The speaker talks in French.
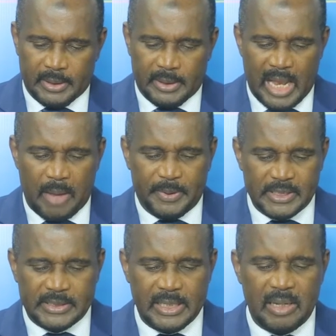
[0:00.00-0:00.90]
Il a
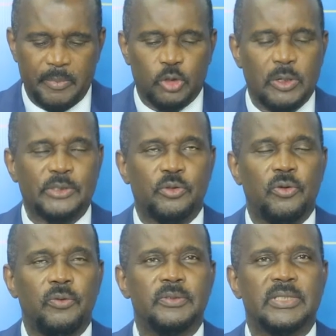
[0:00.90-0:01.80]
apprécié
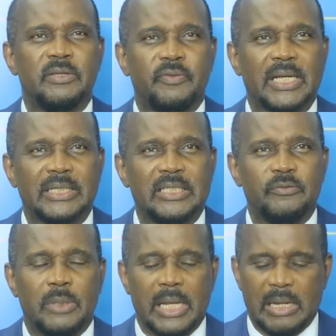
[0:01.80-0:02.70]
l'amélioration
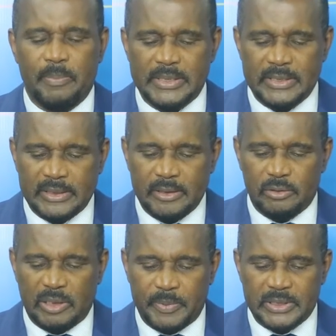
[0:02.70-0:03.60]
significative de la capacité
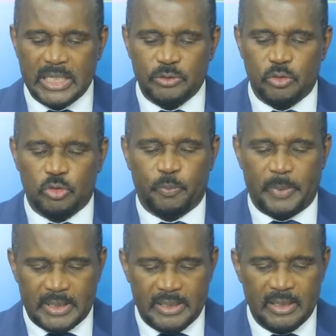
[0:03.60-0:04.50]
de dépistage de notre
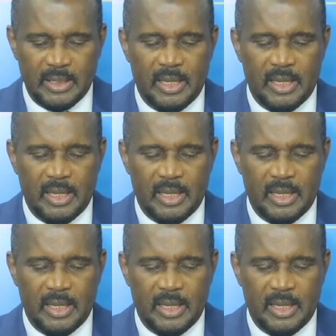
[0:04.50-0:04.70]
pays